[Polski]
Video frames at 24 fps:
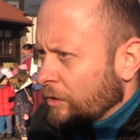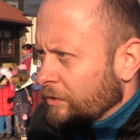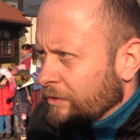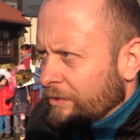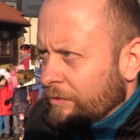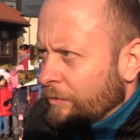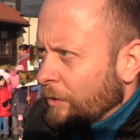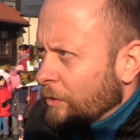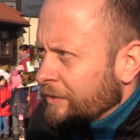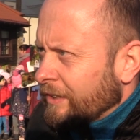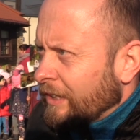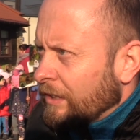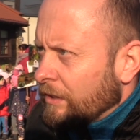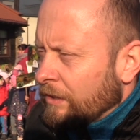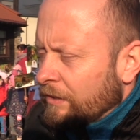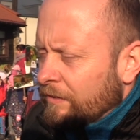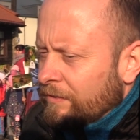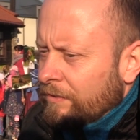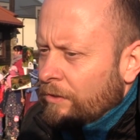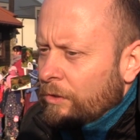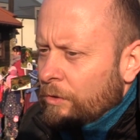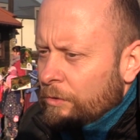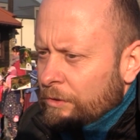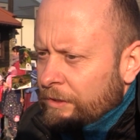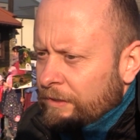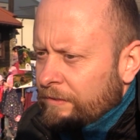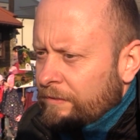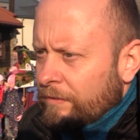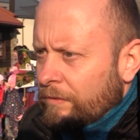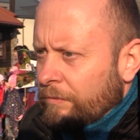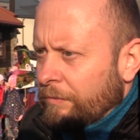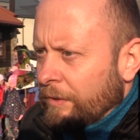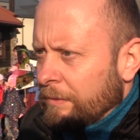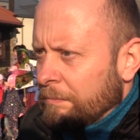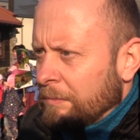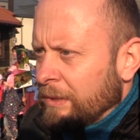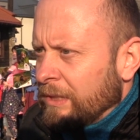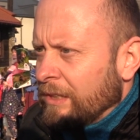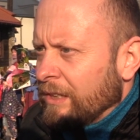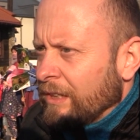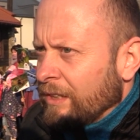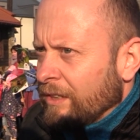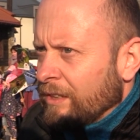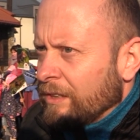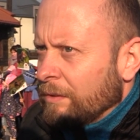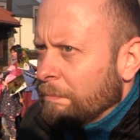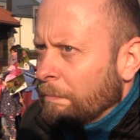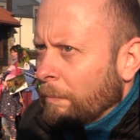związanych z rolnictwem.
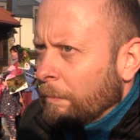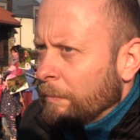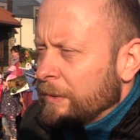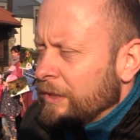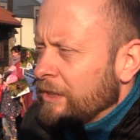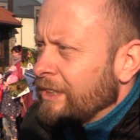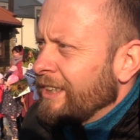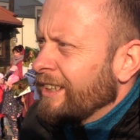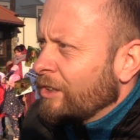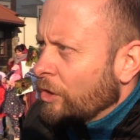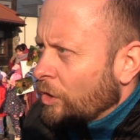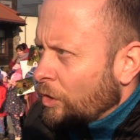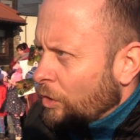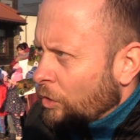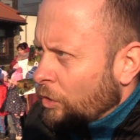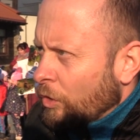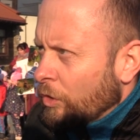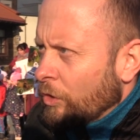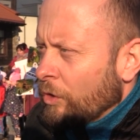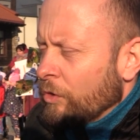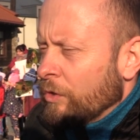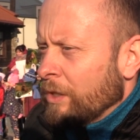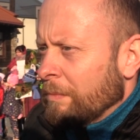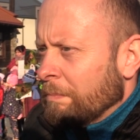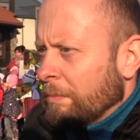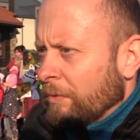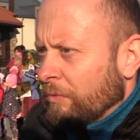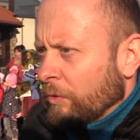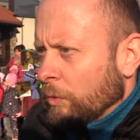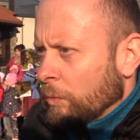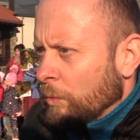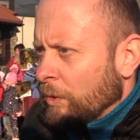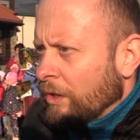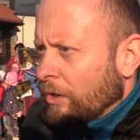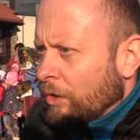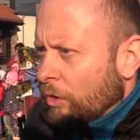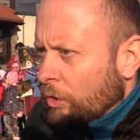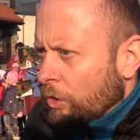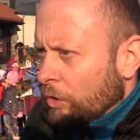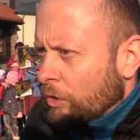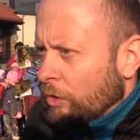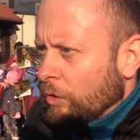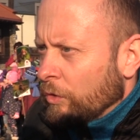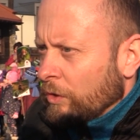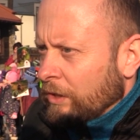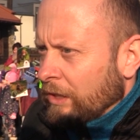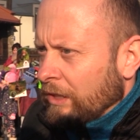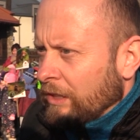Jego ochrona powoduje
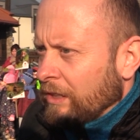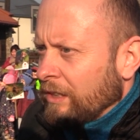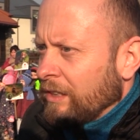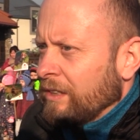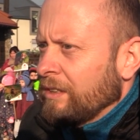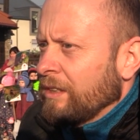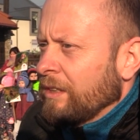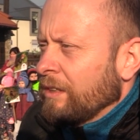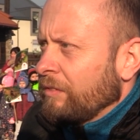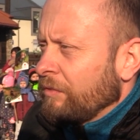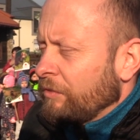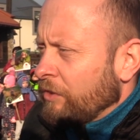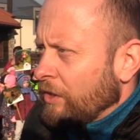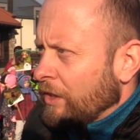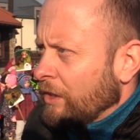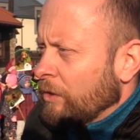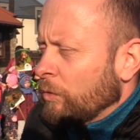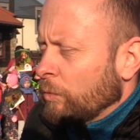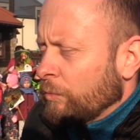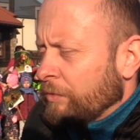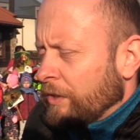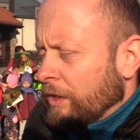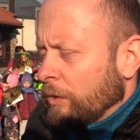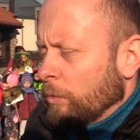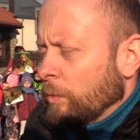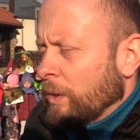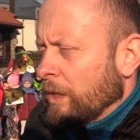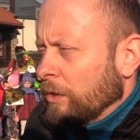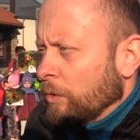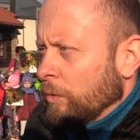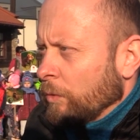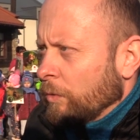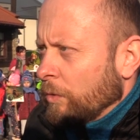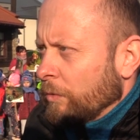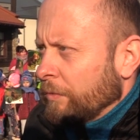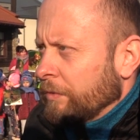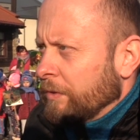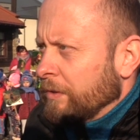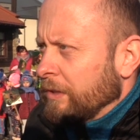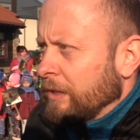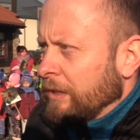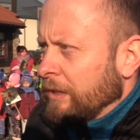ochronę wielu, wielu gatunków.